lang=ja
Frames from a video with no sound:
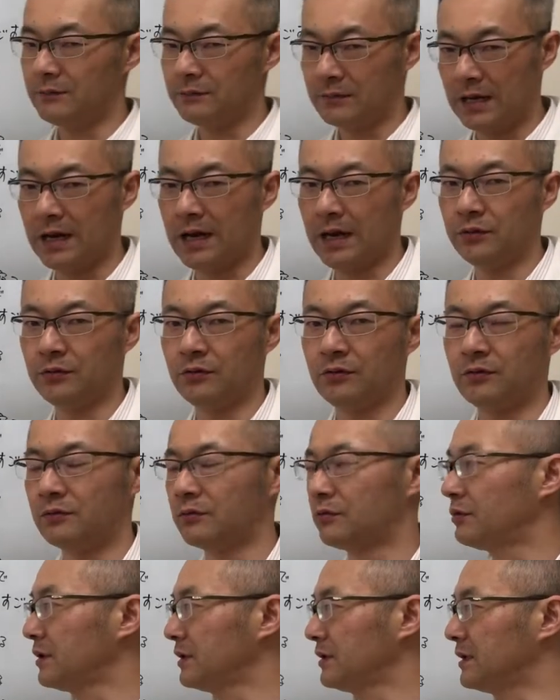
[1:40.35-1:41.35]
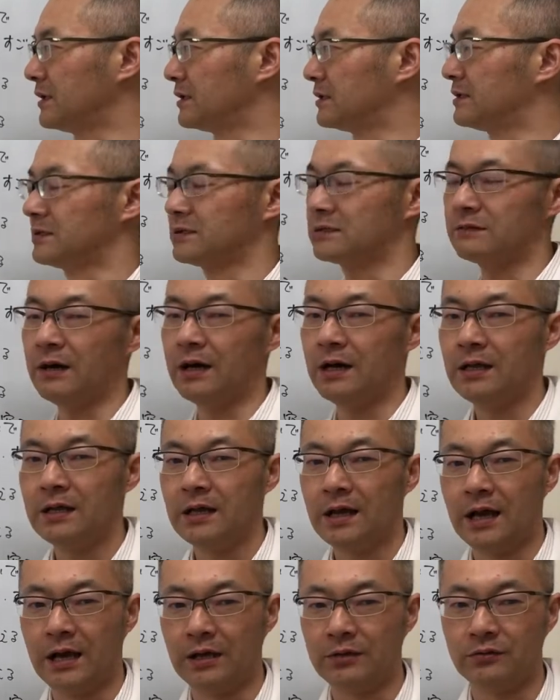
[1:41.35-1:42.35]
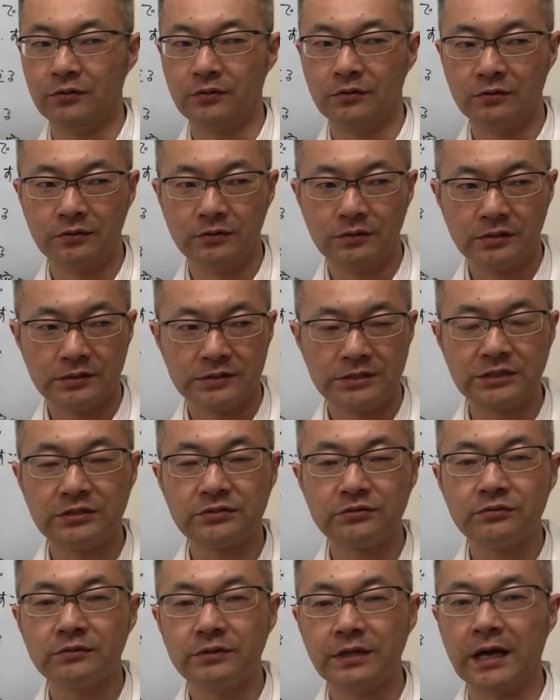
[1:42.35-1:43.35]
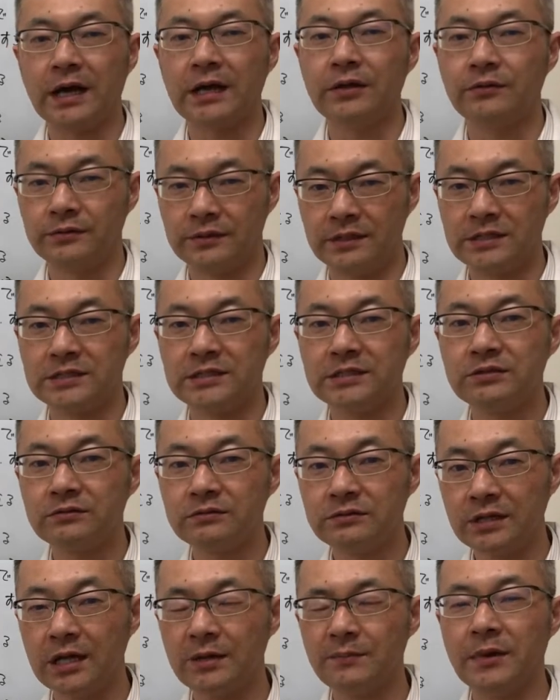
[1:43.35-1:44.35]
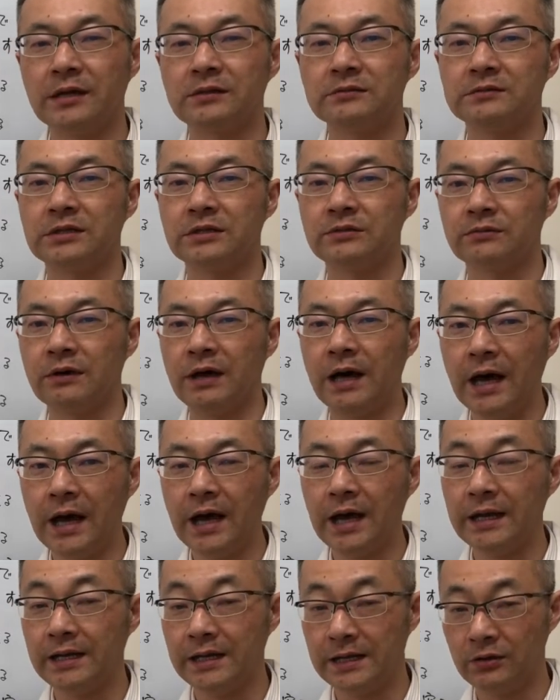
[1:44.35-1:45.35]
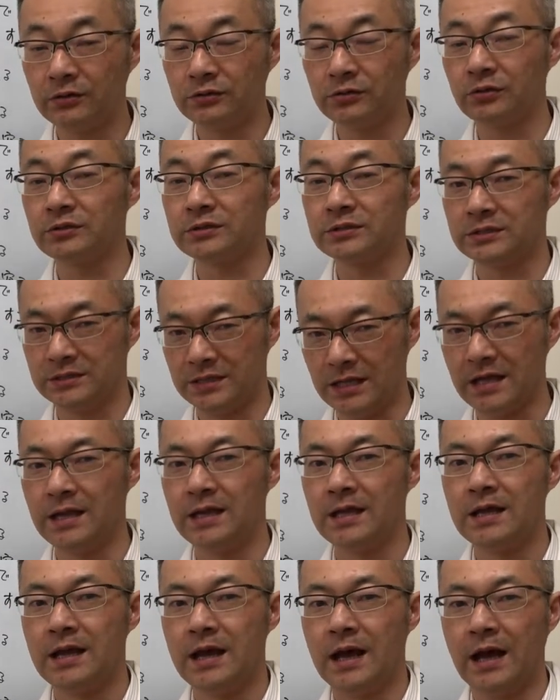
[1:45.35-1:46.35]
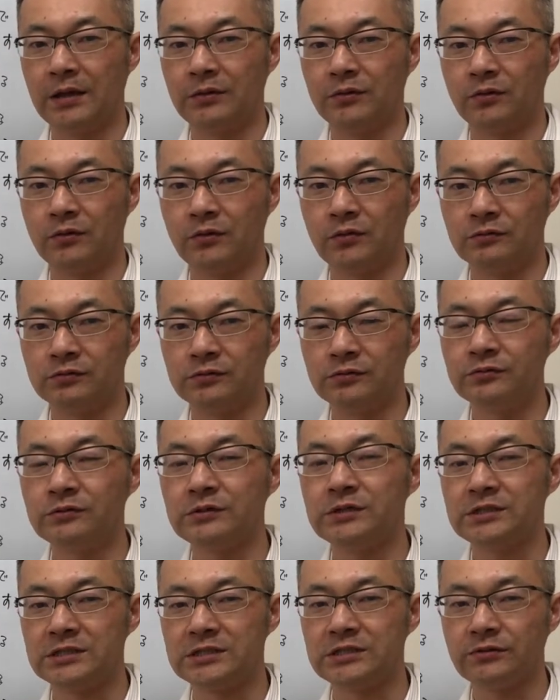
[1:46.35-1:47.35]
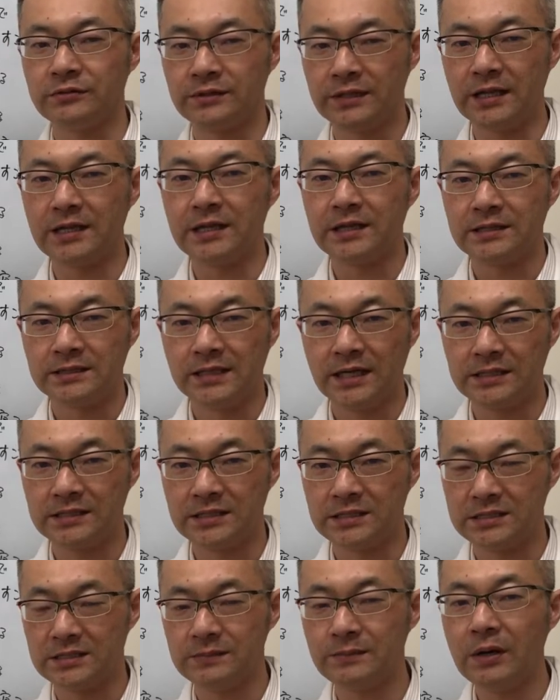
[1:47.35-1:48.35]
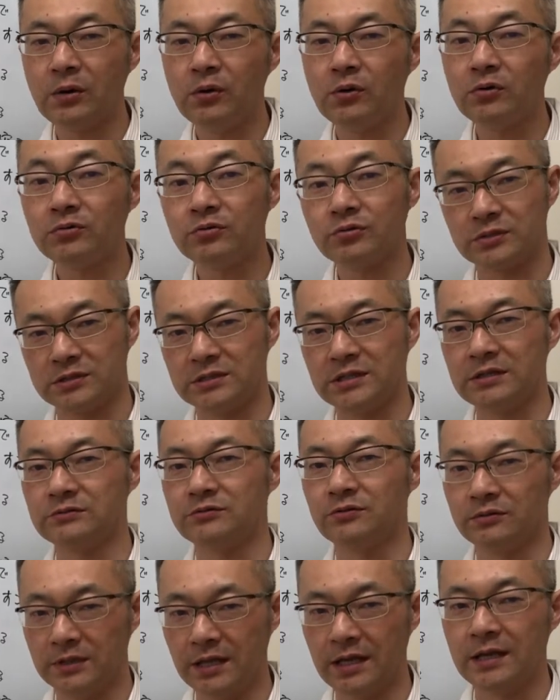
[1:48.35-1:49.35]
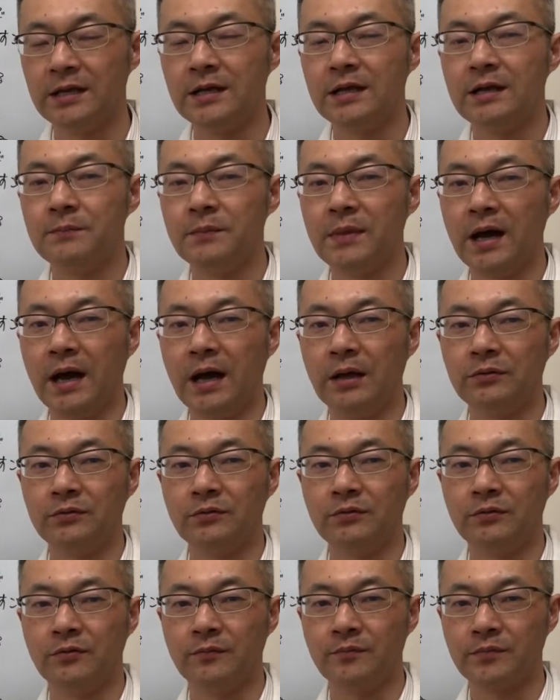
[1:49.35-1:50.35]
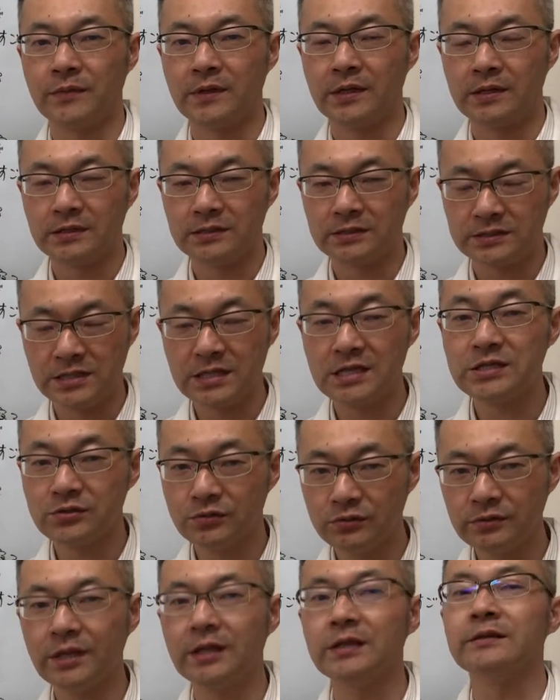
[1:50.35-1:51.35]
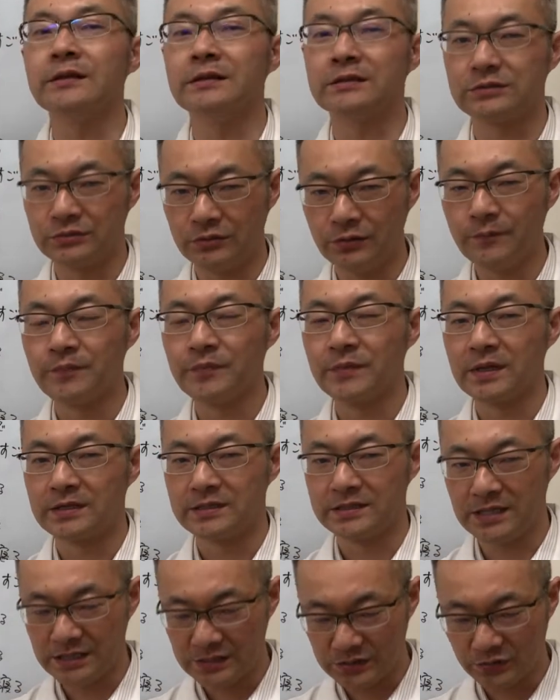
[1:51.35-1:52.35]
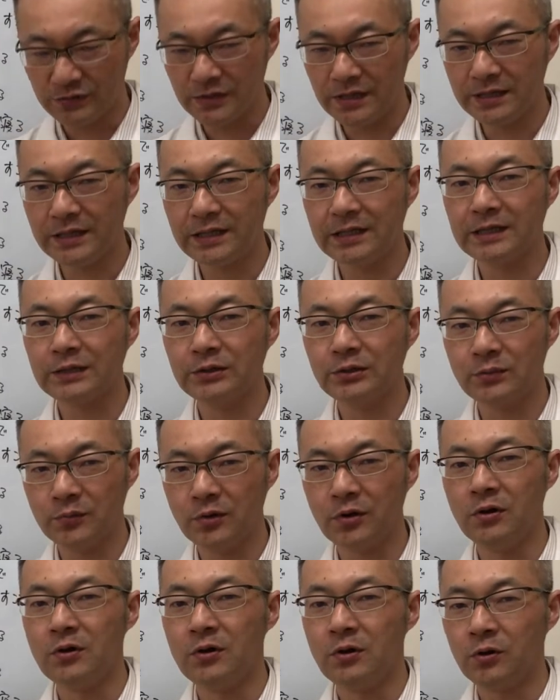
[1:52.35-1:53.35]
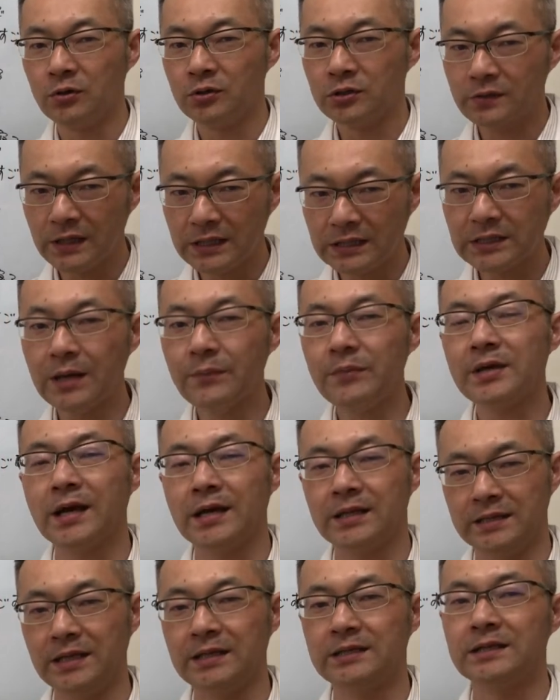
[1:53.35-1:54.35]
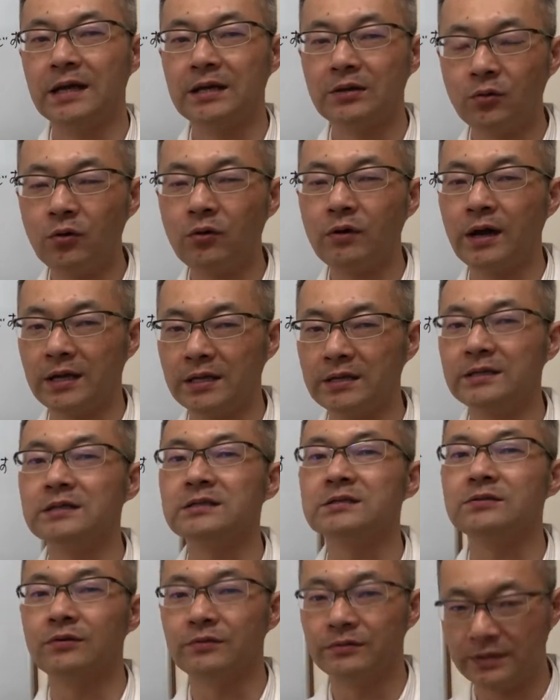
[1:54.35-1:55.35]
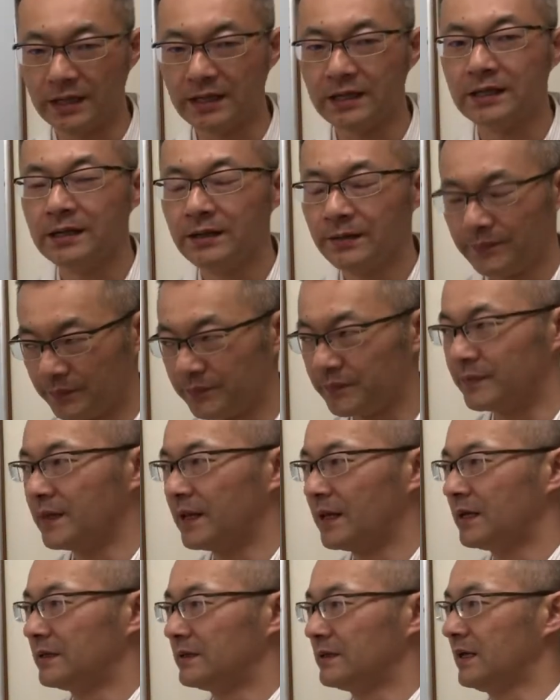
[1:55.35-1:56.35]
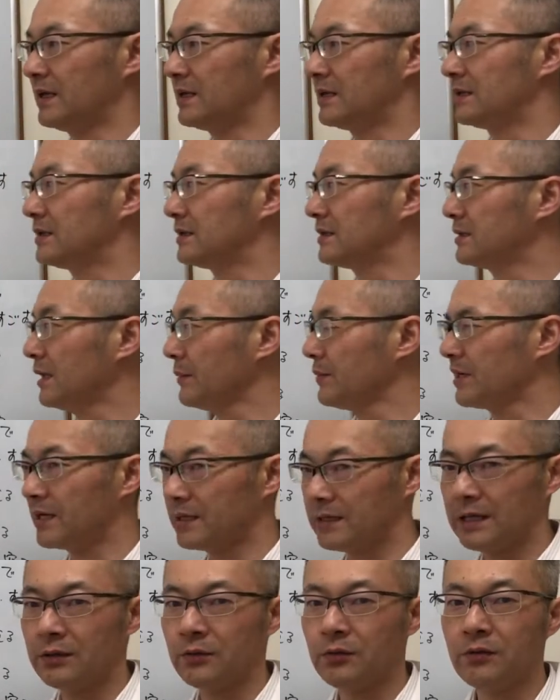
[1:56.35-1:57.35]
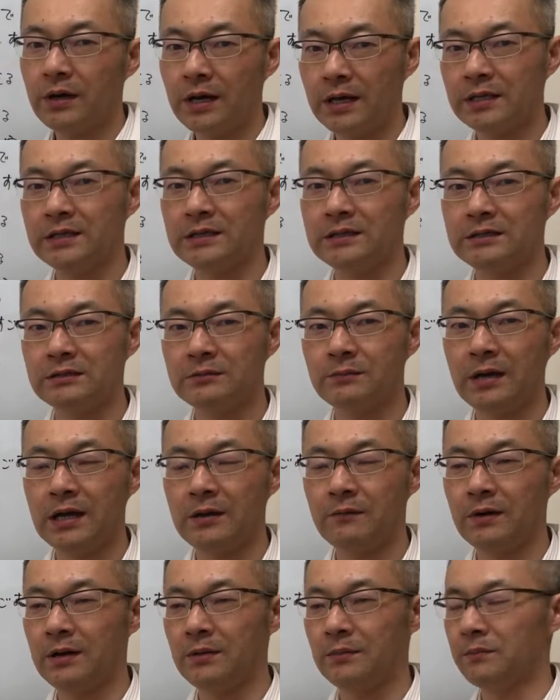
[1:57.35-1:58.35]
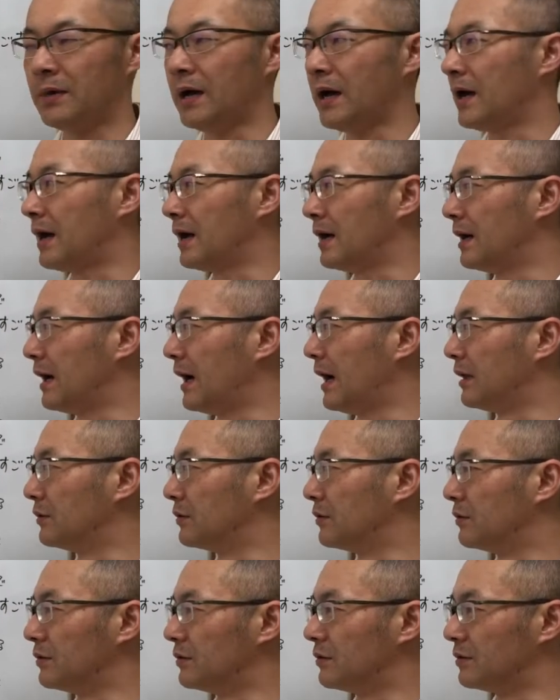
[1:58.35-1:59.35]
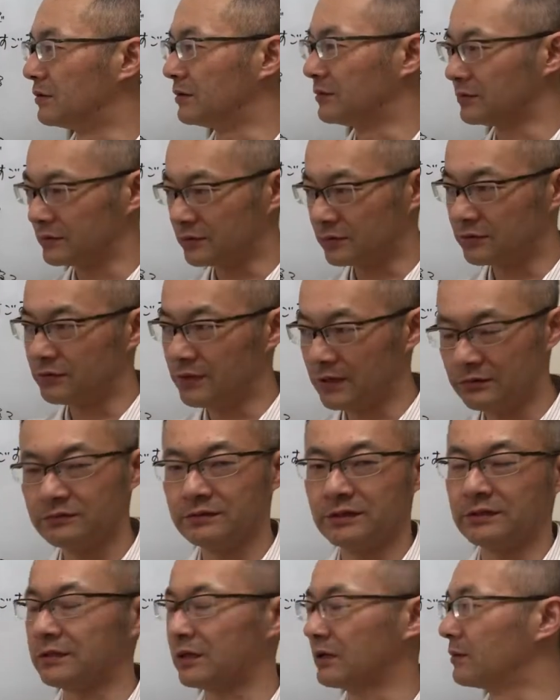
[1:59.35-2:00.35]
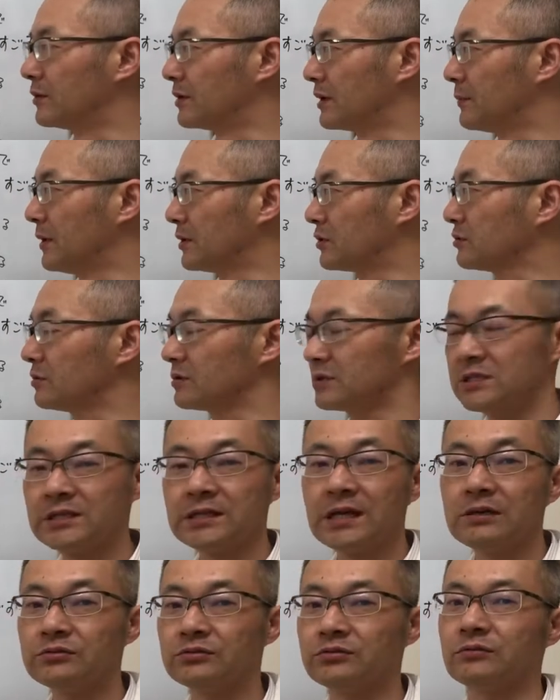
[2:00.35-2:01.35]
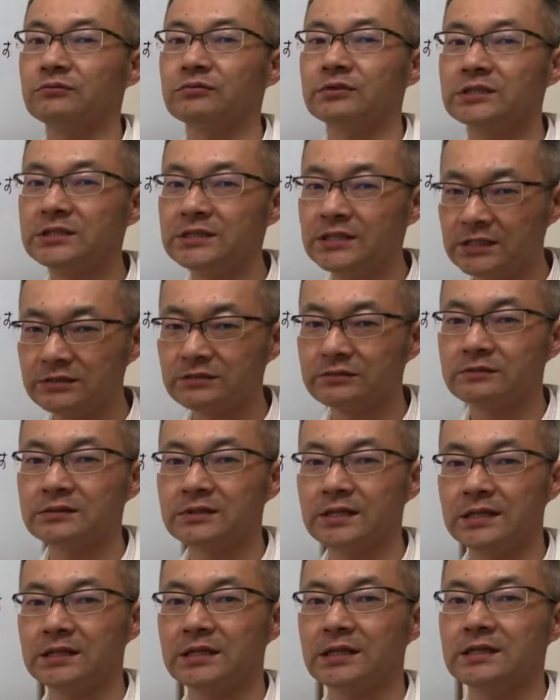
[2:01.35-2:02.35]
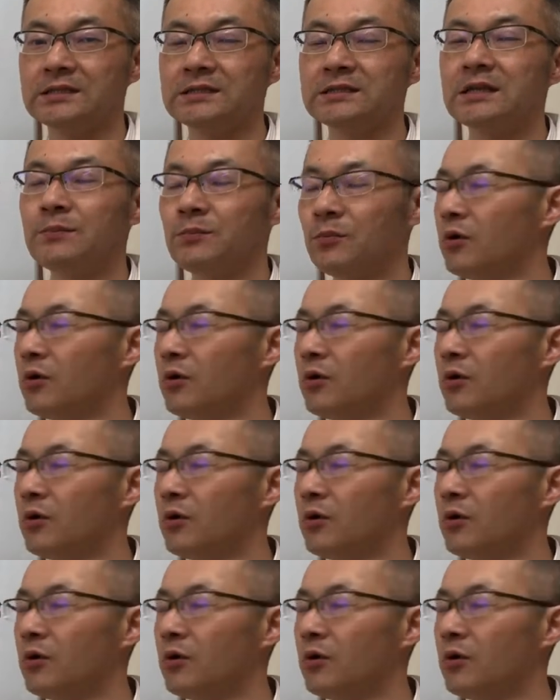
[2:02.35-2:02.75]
まあ、あのこれね実はあの子宮の中のね子宮内膜っていうのは剥がれようとしてあの古い血をね出してしまおうとしてるのでまああの正常なんですよ正常やねんけども本当は痛みがねない方がいいですよね、うん、で痛みがない方がいいっていう場合はまああの言えるんですけどもね、まあ、ちょっと血が不足しやすくなったりして